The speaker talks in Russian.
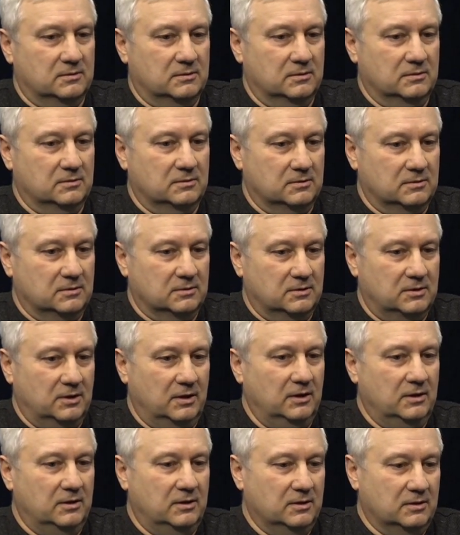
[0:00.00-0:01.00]
Э,
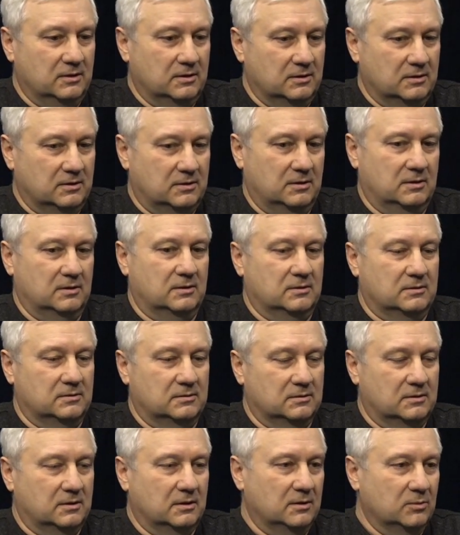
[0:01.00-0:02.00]
третье это
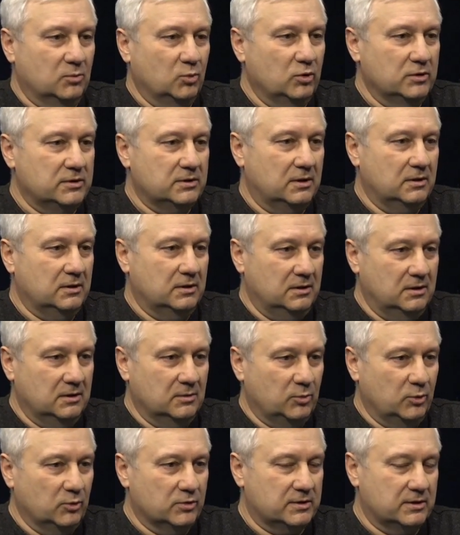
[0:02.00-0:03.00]
Коломойский 1
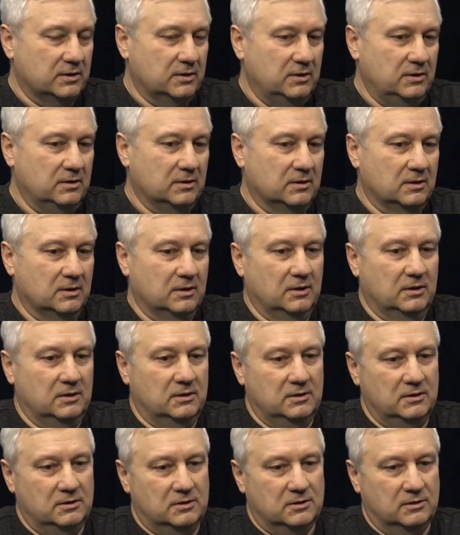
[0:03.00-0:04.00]
плюс 1.
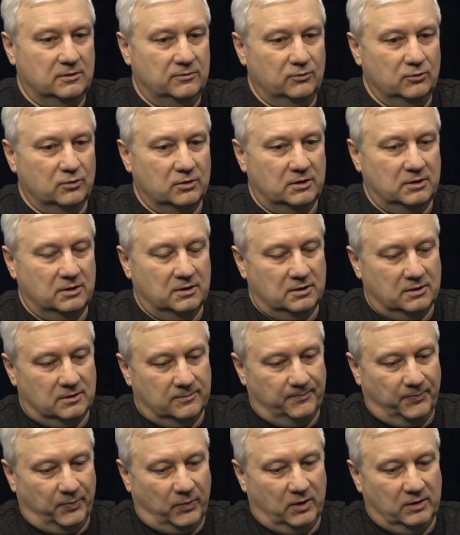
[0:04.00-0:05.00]
И четвертое,
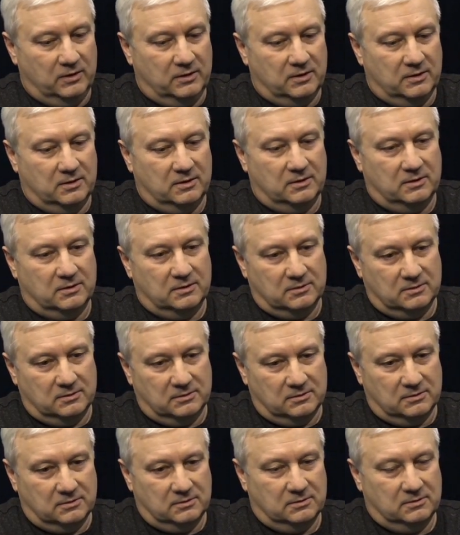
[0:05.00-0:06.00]
это
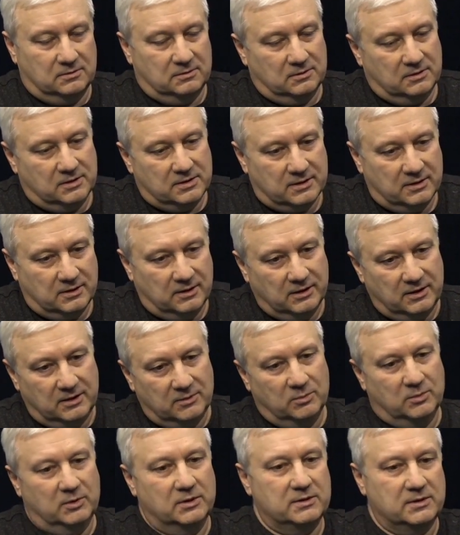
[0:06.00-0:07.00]

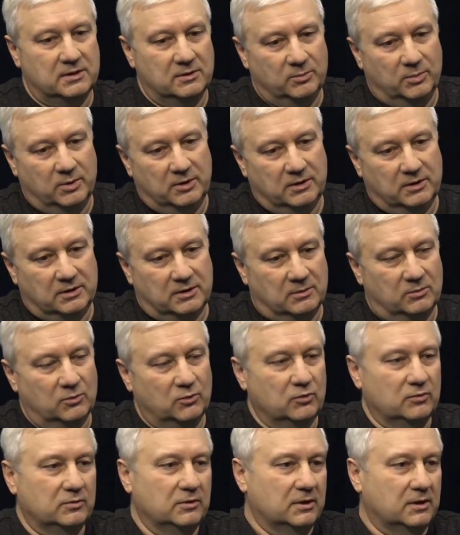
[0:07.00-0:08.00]
СЛМ, СТБ, там
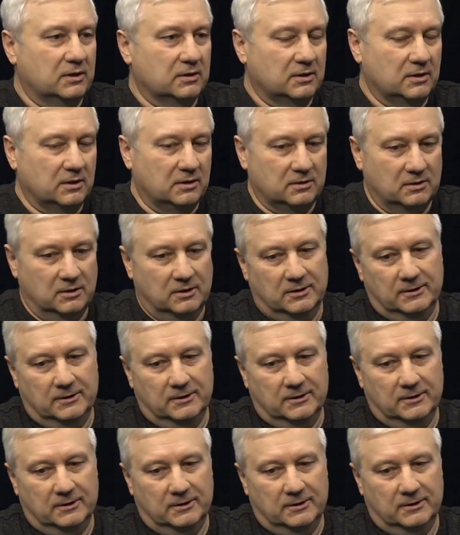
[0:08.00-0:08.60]
новый канал.